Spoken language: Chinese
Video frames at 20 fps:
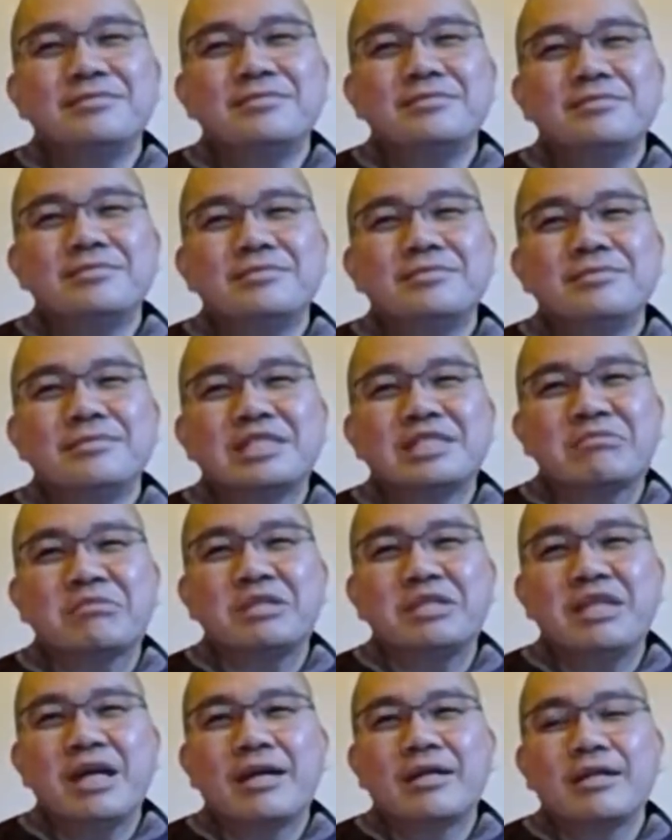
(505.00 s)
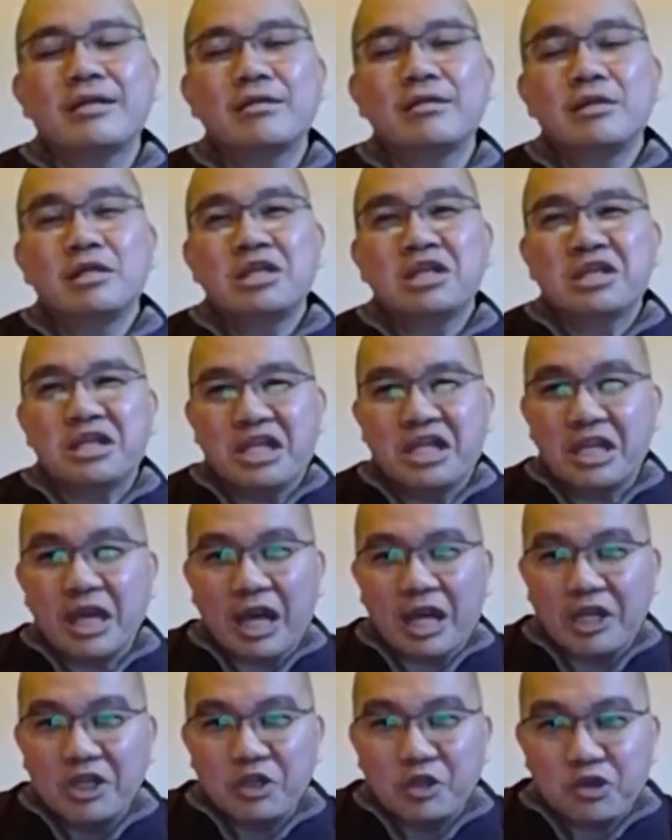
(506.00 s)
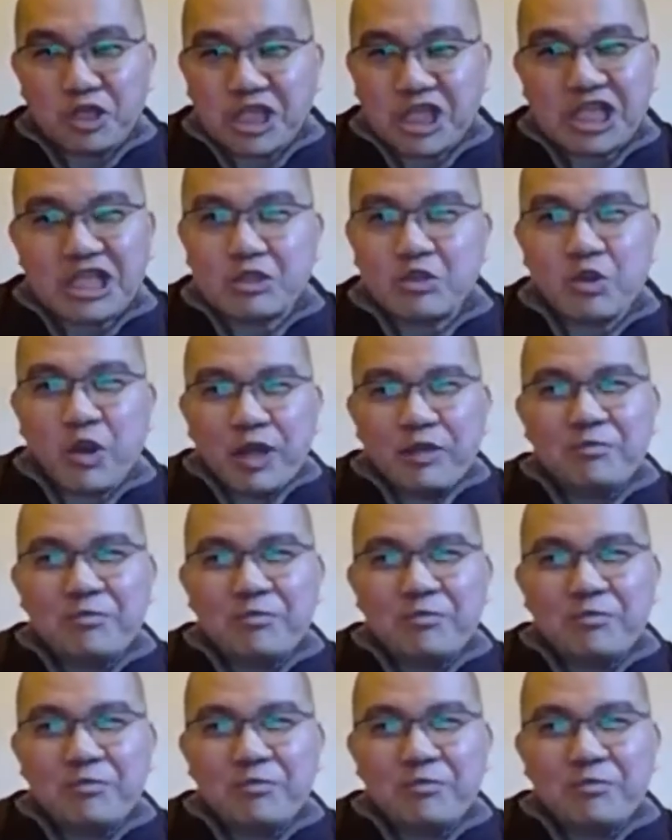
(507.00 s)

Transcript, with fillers: 什么一样呢？你很有智慧，